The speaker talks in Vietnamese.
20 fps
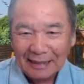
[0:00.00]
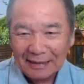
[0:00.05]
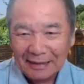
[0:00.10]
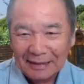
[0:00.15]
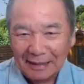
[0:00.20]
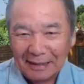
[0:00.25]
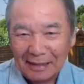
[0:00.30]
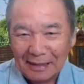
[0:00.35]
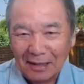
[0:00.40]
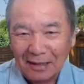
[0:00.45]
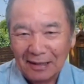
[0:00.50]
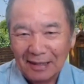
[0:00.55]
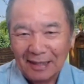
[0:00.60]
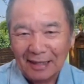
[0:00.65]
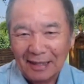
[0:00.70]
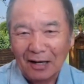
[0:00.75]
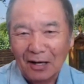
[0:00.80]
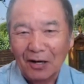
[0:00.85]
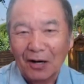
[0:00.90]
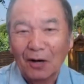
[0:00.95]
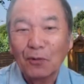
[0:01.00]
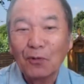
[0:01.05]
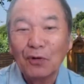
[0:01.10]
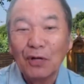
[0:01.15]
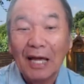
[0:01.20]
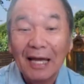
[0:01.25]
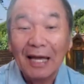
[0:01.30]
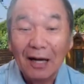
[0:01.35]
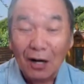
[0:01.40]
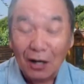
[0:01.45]
chị giờ liền có nào
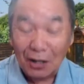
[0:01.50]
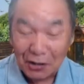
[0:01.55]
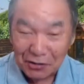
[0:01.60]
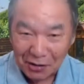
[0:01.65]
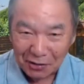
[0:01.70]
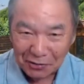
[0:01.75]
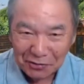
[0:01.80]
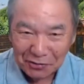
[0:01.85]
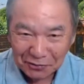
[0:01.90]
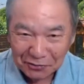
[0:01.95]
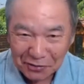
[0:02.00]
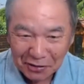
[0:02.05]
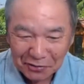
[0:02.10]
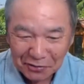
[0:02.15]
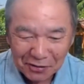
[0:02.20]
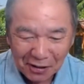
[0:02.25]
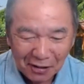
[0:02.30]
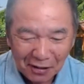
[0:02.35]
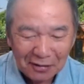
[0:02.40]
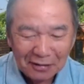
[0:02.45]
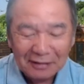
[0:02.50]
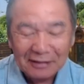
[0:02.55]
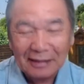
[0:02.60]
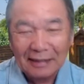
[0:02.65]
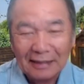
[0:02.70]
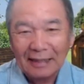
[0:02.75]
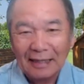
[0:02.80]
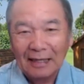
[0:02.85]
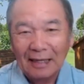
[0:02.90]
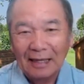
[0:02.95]
quý vị họ sao sự thật dở
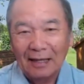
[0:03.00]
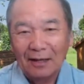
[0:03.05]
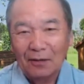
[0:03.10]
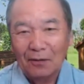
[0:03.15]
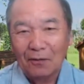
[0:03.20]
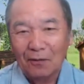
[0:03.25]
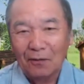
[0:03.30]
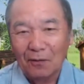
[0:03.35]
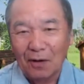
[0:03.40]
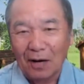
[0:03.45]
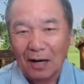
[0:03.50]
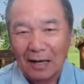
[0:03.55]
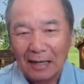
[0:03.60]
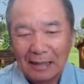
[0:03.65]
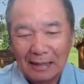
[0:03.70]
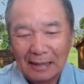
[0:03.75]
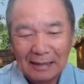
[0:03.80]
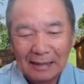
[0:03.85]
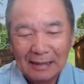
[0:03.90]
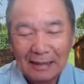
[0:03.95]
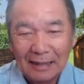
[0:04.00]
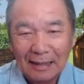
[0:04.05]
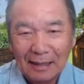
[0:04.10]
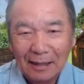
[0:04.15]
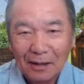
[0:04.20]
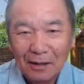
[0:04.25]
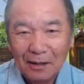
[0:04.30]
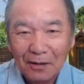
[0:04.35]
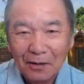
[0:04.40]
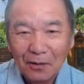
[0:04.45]
và
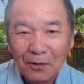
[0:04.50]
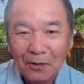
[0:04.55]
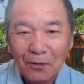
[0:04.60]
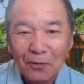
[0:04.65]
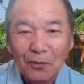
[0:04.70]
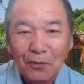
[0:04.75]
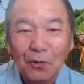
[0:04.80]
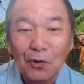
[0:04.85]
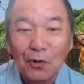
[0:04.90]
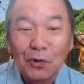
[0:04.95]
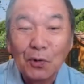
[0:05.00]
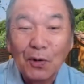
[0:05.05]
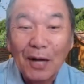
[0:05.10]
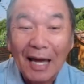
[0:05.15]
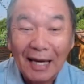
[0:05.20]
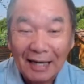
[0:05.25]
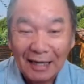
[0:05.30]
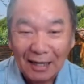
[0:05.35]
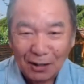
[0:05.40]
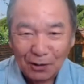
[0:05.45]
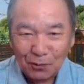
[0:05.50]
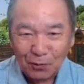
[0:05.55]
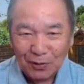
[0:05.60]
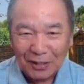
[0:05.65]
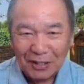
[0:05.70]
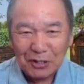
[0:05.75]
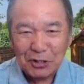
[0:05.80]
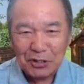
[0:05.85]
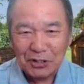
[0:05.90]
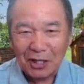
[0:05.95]
cứ tôi khen là
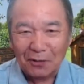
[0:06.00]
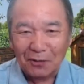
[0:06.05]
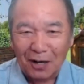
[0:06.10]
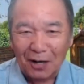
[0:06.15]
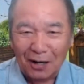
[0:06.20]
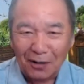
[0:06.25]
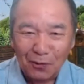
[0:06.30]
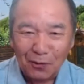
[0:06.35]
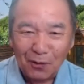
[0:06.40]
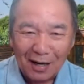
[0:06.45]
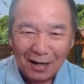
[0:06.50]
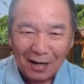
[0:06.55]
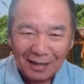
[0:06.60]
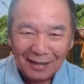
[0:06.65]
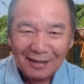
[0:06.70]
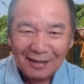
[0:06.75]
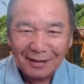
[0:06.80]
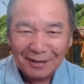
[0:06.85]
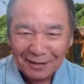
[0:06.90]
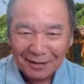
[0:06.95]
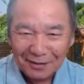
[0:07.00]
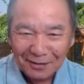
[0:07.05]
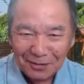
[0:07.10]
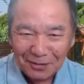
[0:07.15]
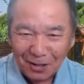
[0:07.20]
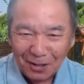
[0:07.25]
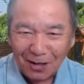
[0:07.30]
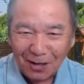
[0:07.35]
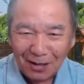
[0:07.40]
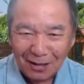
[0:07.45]
quý chỉ tàu nó đùa
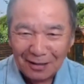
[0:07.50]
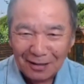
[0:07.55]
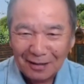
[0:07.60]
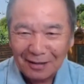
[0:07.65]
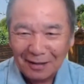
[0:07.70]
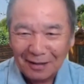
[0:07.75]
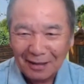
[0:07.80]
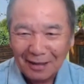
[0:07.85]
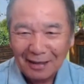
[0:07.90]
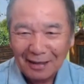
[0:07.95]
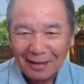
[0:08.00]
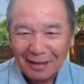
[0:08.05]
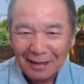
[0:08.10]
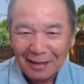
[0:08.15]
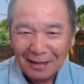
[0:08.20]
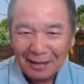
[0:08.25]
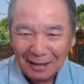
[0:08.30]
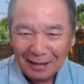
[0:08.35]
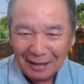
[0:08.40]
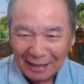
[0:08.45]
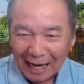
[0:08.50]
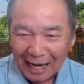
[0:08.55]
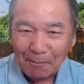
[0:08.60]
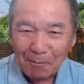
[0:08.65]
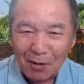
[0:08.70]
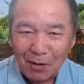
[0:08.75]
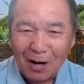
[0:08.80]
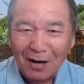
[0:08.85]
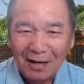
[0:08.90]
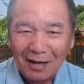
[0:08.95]
cho
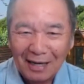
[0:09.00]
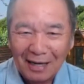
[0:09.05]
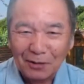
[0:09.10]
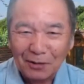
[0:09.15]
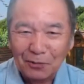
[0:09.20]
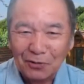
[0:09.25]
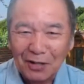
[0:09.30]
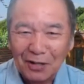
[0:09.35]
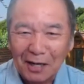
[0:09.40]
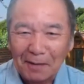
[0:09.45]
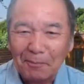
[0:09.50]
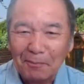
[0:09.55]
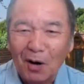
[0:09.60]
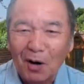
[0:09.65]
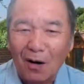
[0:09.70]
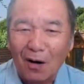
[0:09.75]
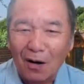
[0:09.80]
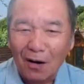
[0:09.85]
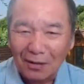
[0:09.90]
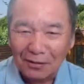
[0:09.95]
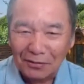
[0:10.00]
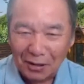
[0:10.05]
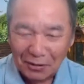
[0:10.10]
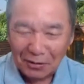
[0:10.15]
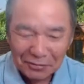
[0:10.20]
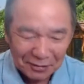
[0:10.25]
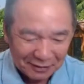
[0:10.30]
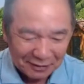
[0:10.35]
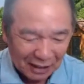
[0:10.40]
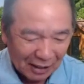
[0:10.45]
nàng mò ấy cũng để bỏ họ sao
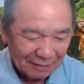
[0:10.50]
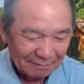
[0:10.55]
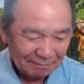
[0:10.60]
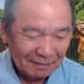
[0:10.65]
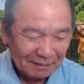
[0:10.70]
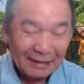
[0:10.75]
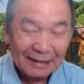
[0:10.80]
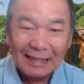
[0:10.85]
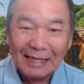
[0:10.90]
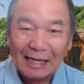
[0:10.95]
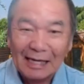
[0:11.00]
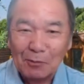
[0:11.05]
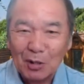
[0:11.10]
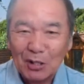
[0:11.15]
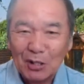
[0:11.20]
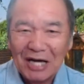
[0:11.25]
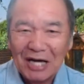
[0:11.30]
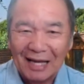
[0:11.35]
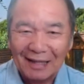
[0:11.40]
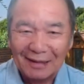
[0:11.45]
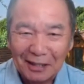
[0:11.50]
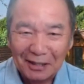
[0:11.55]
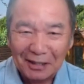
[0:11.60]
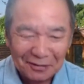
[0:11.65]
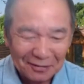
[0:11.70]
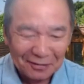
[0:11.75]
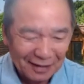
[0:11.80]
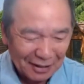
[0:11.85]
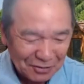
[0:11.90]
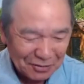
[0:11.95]
sự mà để mới trả tự
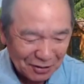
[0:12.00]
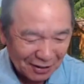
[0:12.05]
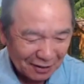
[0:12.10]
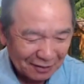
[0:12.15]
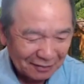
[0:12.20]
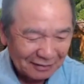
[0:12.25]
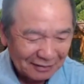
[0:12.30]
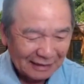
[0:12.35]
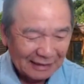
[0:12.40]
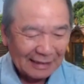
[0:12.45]
nó này sẽ đợi